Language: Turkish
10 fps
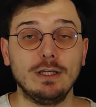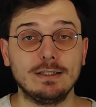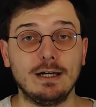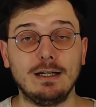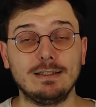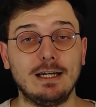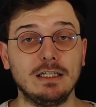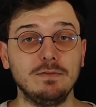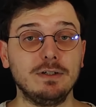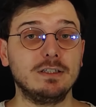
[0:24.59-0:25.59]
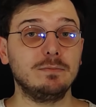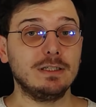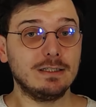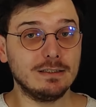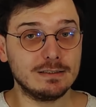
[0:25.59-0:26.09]
ya da alternatif
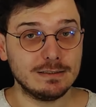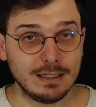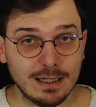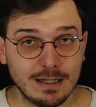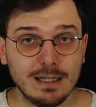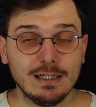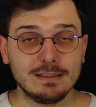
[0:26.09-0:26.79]
adımlarınız neler